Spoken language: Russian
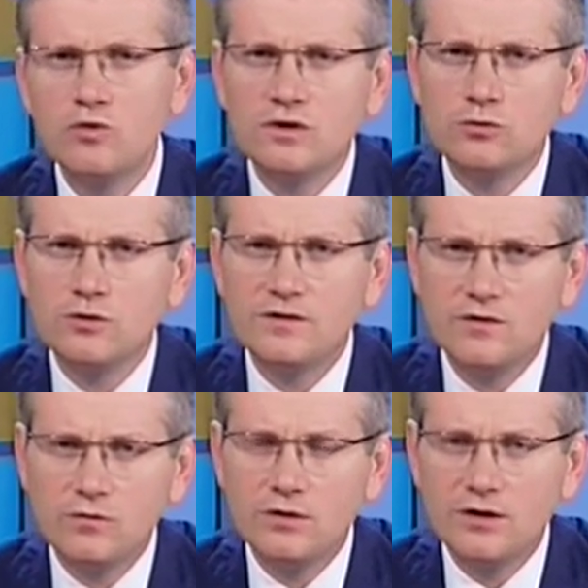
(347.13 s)
который
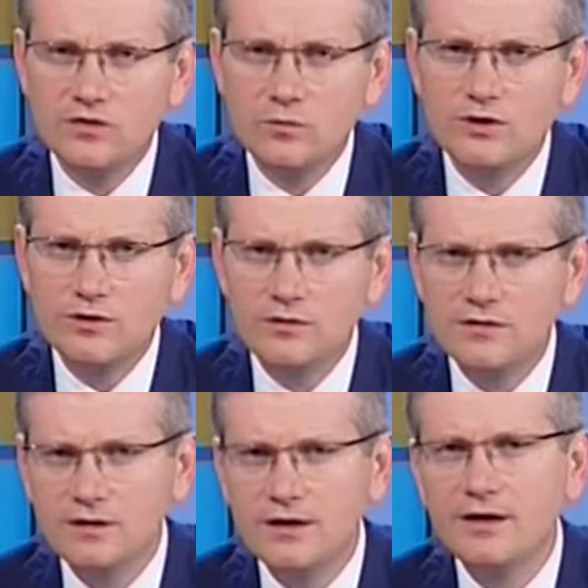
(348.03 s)
сегодня
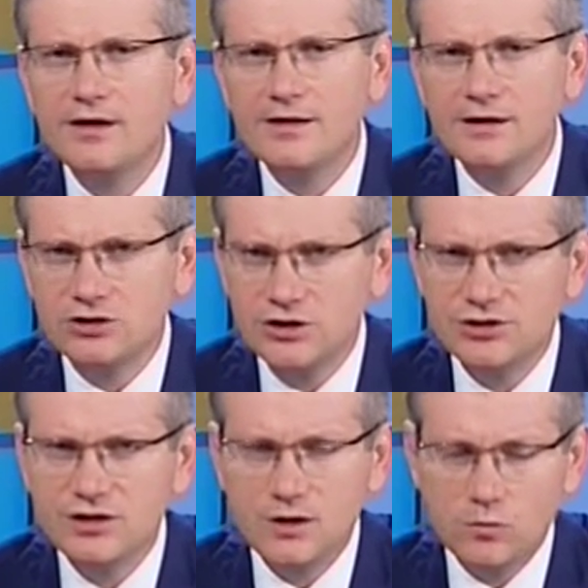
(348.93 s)
рассматривался на коллегии
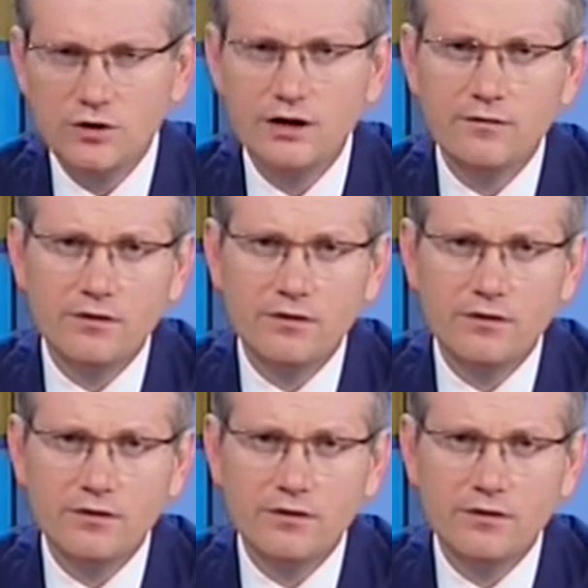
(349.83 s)
жилищно-коммунального